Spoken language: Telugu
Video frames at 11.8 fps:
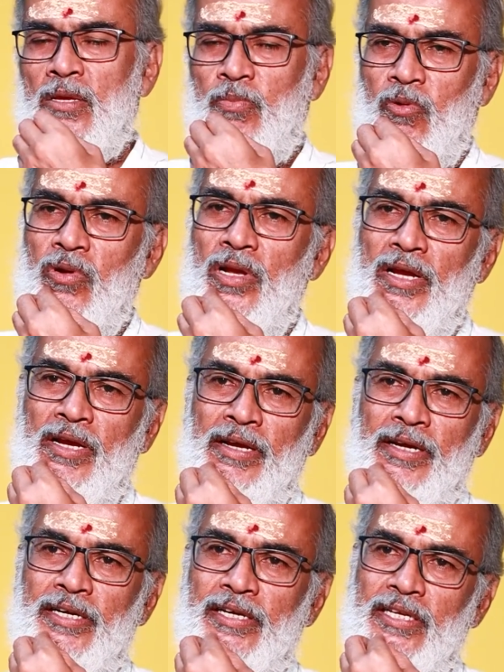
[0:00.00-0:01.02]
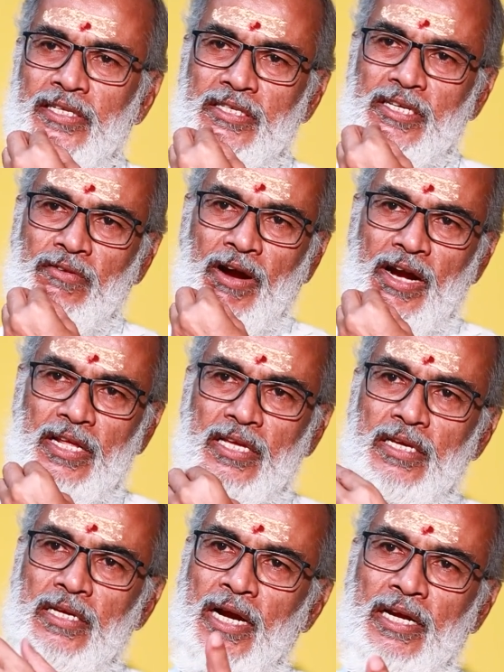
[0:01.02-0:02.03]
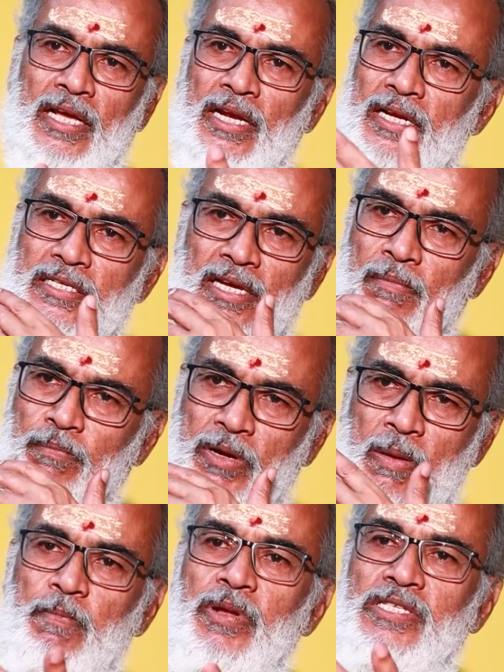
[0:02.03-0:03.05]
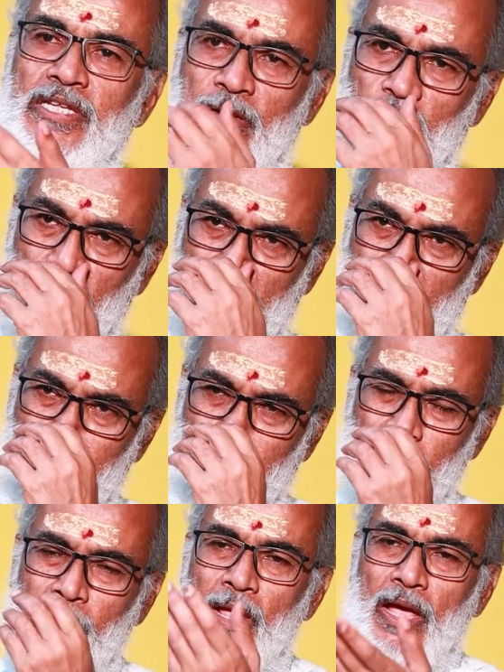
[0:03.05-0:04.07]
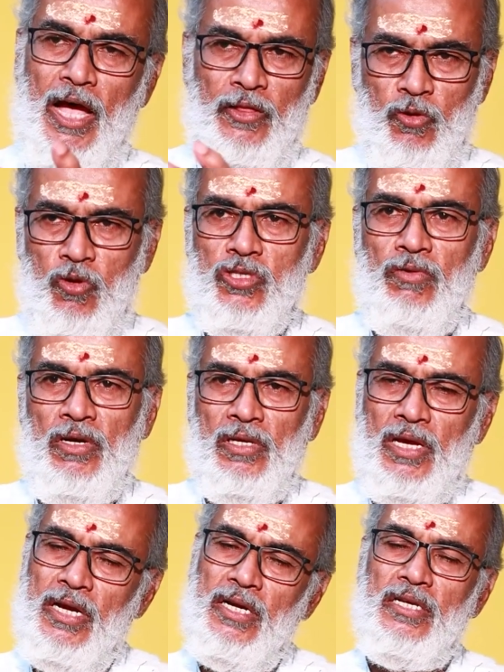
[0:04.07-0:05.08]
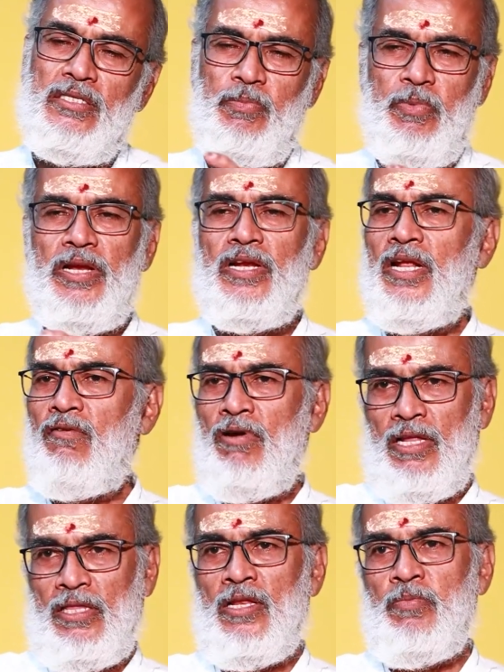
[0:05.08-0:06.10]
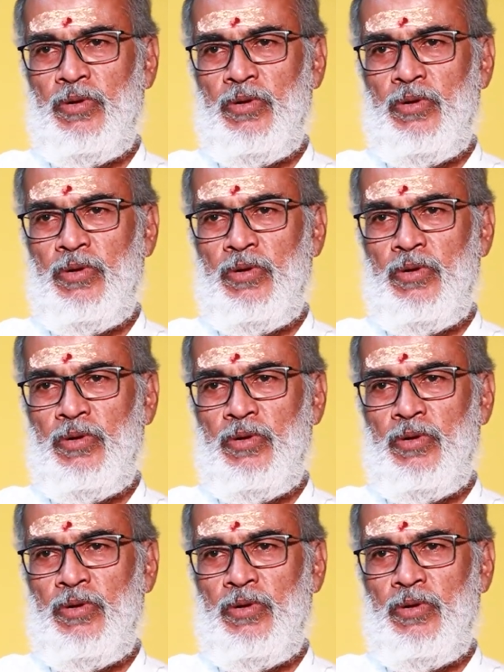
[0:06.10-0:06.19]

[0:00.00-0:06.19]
ఇప్పుడున్న ఎడిటింగ్స్కి వాటికి ఆ టెక్నాలజీ కంపల్సరీ అవుతుంది అందుకోసం వాడతాం కానీ డిసిప్లిన్గానే వాడతాను